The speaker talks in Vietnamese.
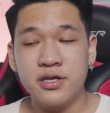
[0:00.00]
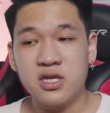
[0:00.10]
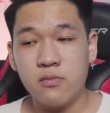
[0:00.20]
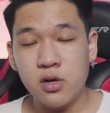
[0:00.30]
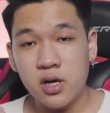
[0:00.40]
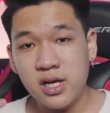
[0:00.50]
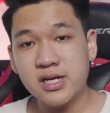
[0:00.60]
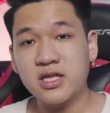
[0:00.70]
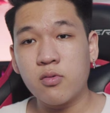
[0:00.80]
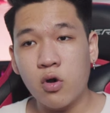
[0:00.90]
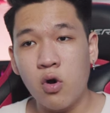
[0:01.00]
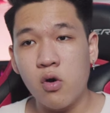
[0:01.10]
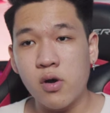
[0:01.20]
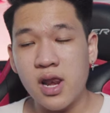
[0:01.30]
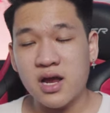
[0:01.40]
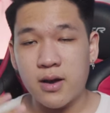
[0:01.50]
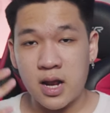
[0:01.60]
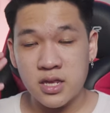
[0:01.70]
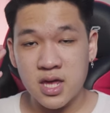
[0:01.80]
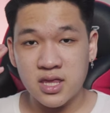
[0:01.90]
thì mọi người nên cắt tóc khô nghĩa là các bạn
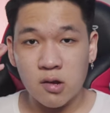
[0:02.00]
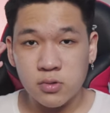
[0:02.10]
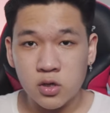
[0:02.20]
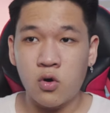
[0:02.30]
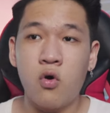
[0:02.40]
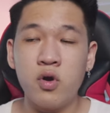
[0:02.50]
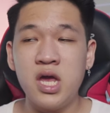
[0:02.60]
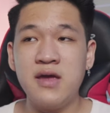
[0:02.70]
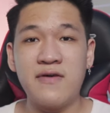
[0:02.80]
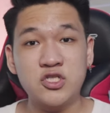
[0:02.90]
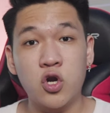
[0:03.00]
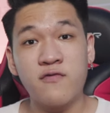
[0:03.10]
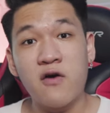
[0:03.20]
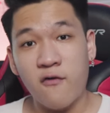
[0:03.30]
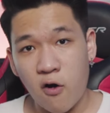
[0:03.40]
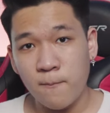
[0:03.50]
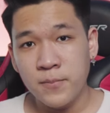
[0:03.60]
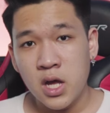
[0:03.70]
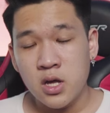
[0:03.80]
hãy sấy tóc thật khô đi và cho nó vào form